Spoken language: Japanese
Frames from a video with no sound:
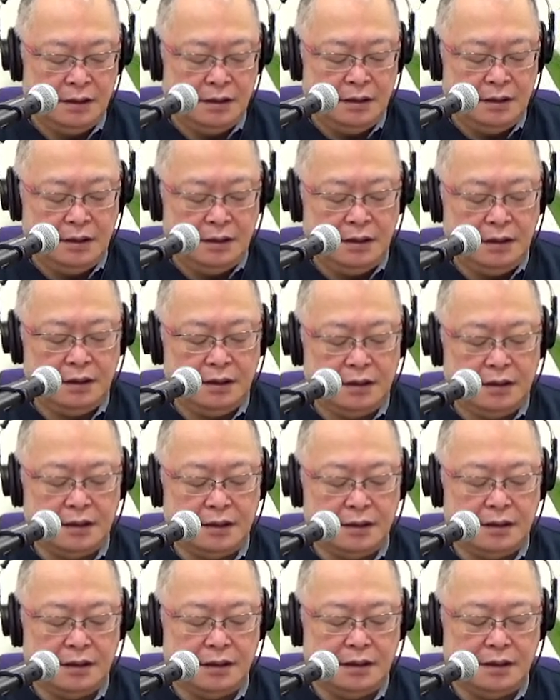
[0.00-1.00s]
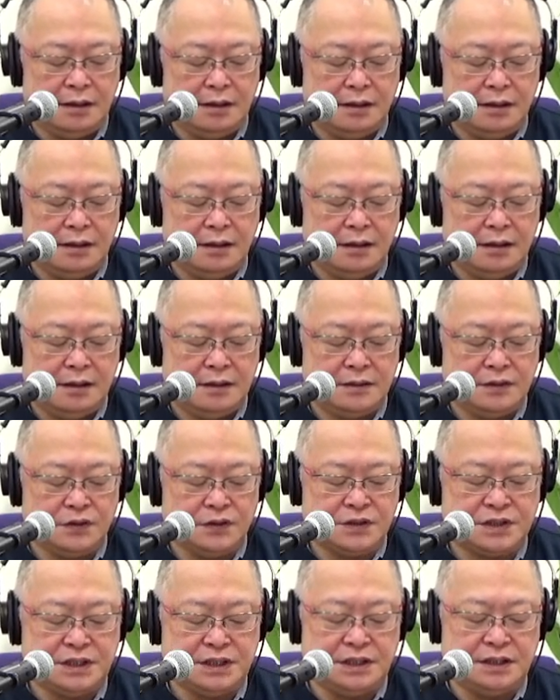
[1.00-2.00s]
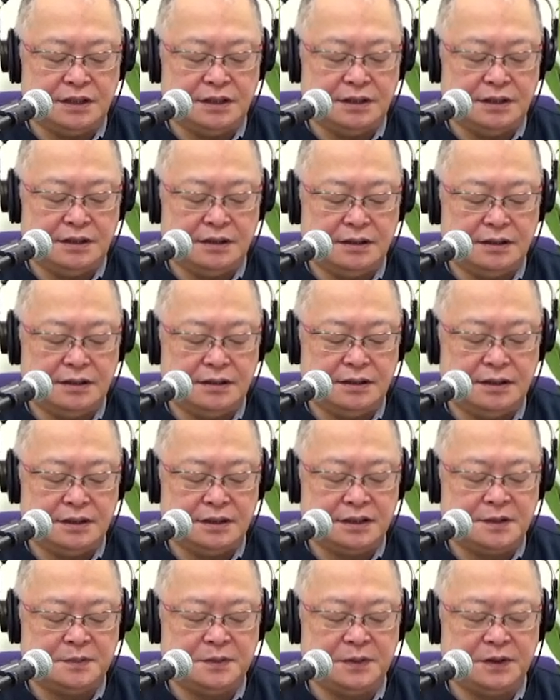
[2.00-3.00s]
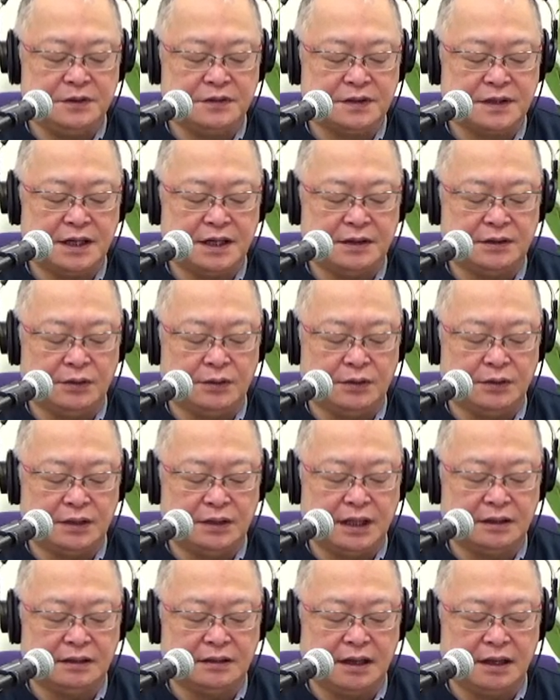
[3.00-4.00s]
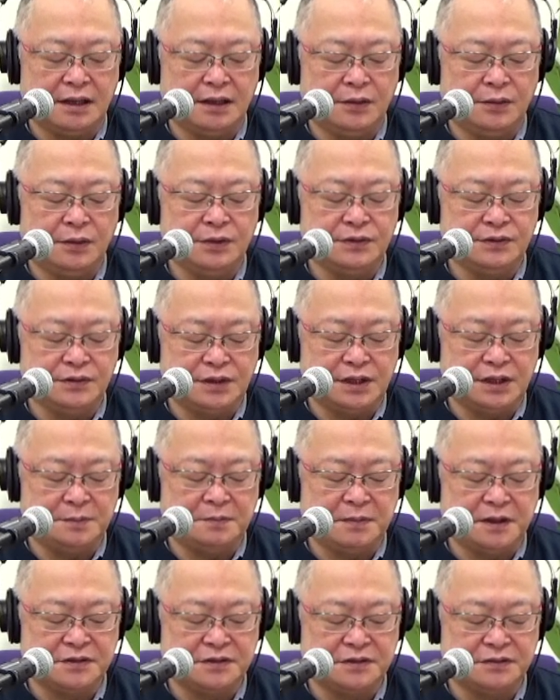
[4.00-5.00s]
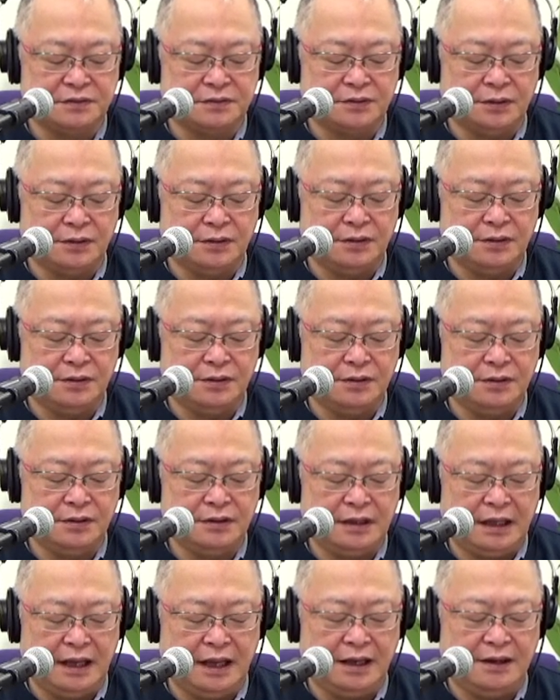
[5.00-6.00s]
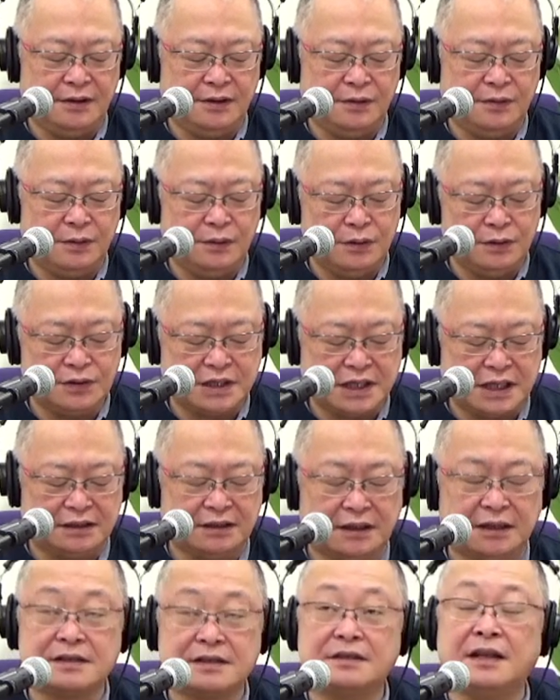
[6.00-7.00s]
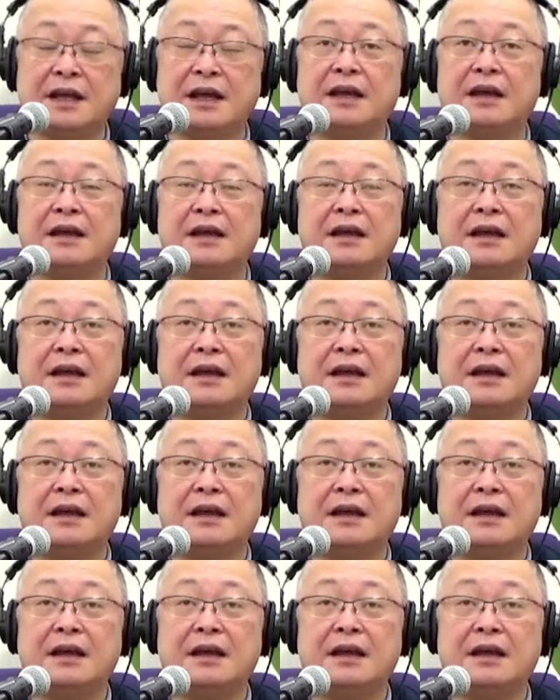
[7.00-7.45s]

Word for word: 女子スピードスケート団体追い抜きパシュートで惜しかったですね。